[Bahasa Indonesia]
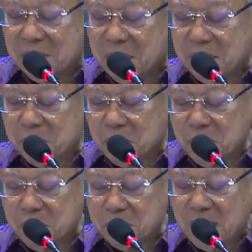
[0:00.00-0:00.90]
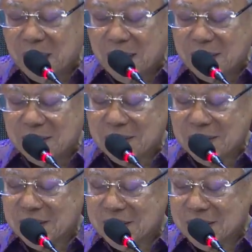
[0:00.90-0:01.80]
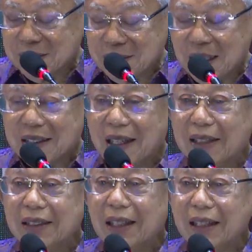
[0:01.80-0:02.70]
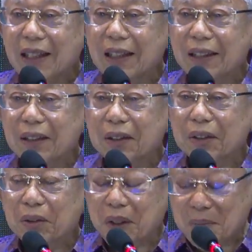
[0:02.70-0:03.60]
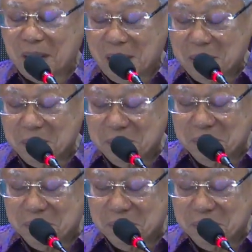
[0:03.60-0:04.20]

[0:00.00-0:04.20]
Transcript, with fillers: bagi produk pangan yang dihasilkan UMKM.